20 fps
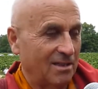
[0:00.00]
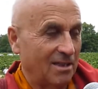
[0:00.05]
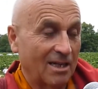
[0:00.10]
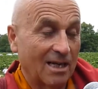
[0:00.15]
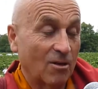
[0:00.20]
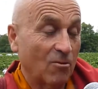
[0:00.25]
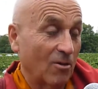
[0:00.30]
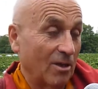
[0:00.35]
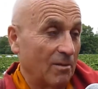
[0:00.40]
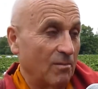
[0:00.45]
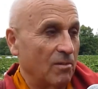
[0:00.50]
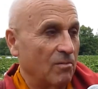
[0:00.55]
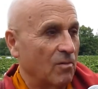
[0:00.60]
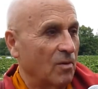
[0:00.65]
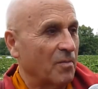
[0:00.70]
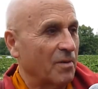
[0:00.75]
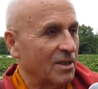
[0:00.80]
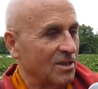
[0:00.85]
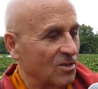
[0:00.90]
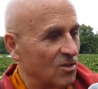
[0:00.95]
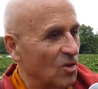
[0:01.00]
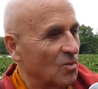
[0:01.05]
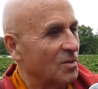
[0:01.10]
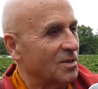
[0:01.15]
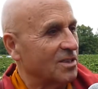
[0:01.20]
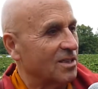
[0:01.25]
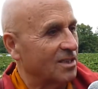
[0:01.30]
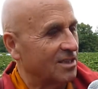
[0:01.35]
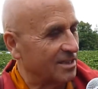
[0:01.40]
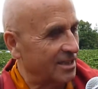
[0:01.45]
incroyablement précieux
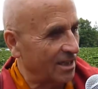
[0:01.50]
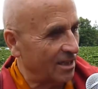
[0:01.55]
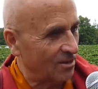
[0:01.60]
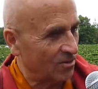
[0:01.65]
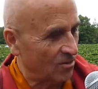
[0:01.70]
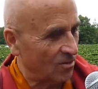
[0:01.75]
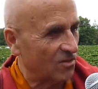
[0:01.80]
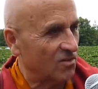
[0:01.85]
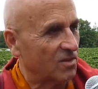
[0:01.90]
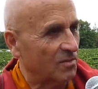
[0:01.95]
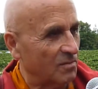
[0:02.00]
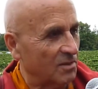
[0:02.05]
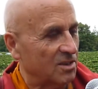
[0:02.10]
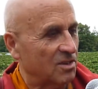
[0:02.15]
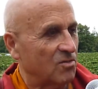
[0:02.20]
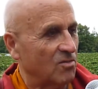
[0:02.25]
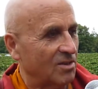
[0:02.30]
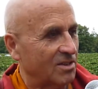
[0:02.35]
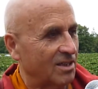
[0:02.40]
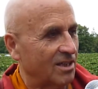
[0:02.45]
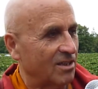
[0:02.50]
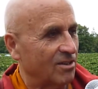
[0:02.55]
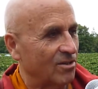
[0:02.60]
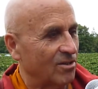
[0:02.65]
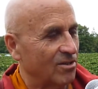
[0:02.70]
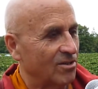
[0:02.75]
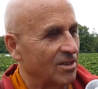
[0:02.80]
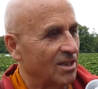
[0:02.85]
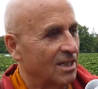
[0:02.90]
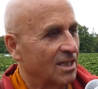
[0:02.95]
parce qu'il sert à une transformation
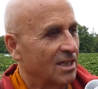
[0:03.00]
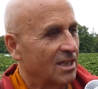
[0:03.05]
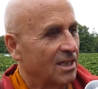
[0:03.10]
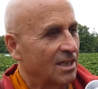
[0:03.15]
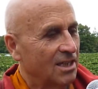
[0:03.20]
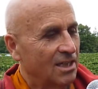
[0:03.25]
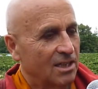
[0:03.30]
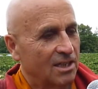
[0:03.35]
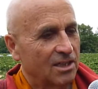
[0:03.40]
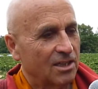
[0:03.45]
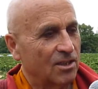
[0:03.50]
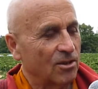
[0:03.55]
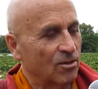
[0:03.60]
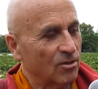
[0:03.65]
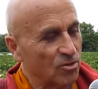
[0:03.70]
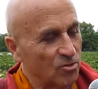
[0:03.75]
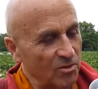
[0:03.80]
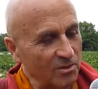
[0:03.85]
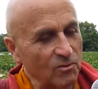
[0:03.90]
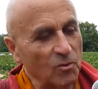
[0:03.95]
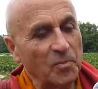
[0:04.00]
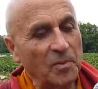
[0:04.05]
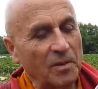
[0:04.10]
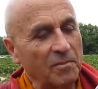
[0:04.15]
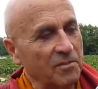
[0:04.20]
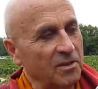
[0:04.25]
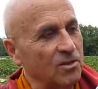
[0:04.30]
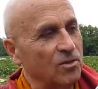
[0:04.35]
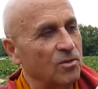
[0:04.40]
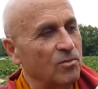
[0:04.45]
intérieure qui ensuite vous
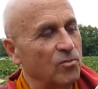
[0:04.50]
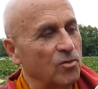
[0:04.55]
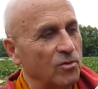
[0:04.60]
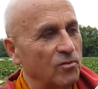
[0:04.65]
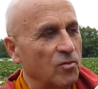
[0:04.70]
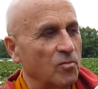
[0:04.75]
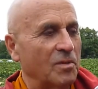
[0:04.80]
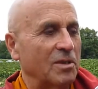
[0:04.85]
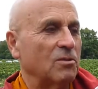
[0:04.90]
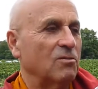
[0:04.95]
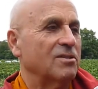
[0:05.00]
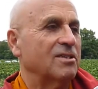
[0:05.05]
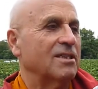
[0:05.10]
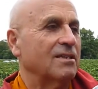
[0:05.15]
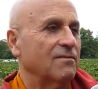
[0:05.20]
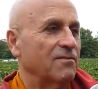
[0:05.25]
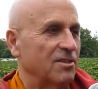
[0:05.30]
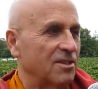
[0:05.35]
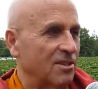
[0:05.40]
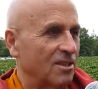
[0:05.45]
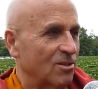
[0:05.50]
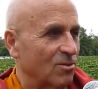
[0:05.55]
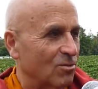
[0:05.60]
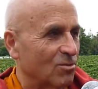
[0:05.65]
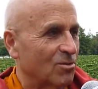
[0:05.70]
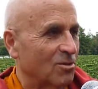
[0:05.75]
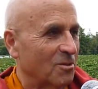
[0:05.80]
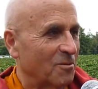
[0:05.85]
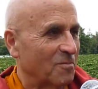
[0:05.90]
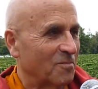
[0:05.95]
permet de mieux vous mettre au service des
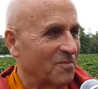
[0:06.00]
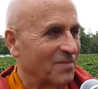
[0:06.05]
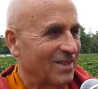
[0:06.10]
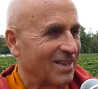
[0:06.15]
autres.